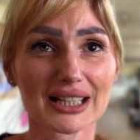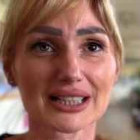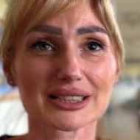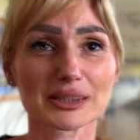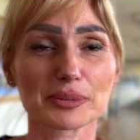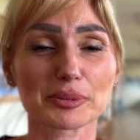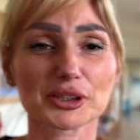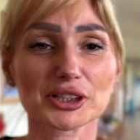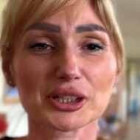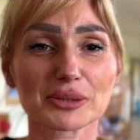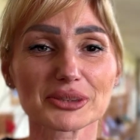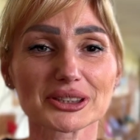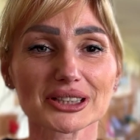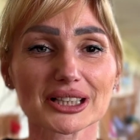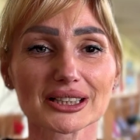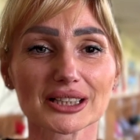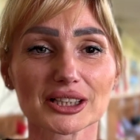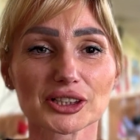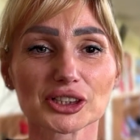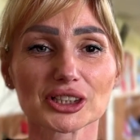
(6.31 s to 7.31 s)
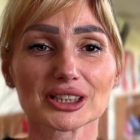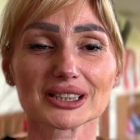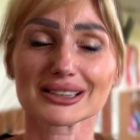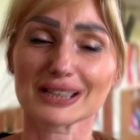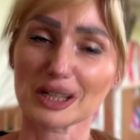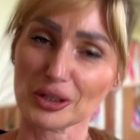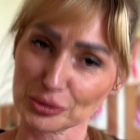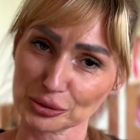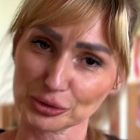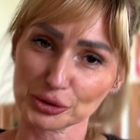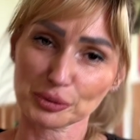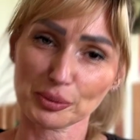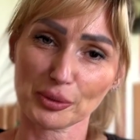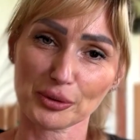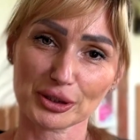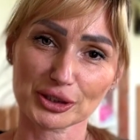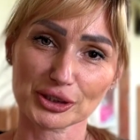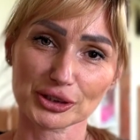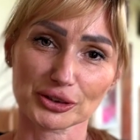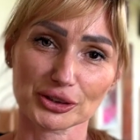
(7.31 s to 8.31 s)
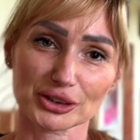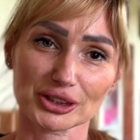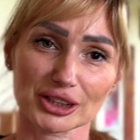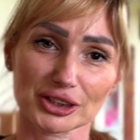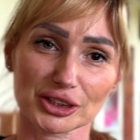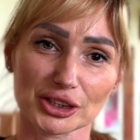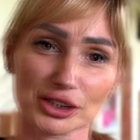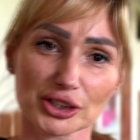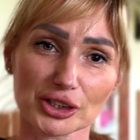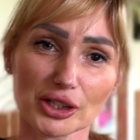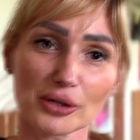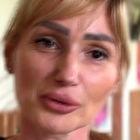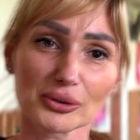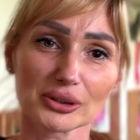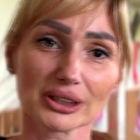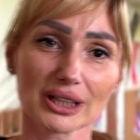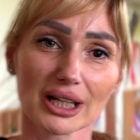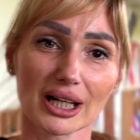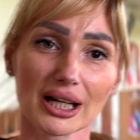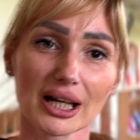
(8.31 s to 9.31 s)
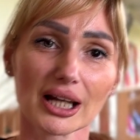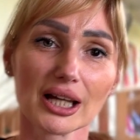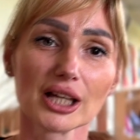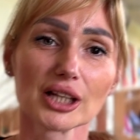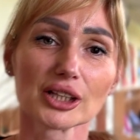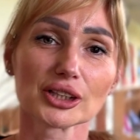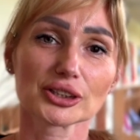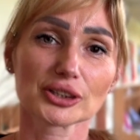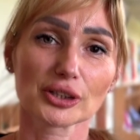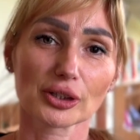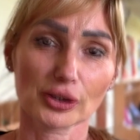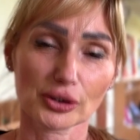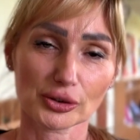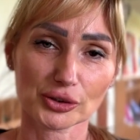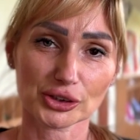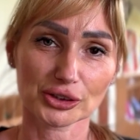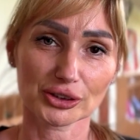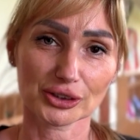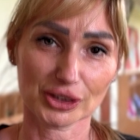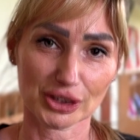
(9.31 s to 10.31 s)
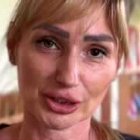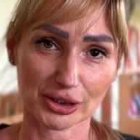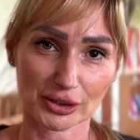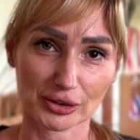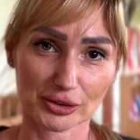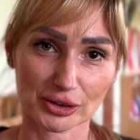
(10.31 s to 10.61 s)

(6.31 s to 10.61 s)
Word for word: Zapraszamy serdecznie całą społeczność naszej szkoły na coroczny Dzień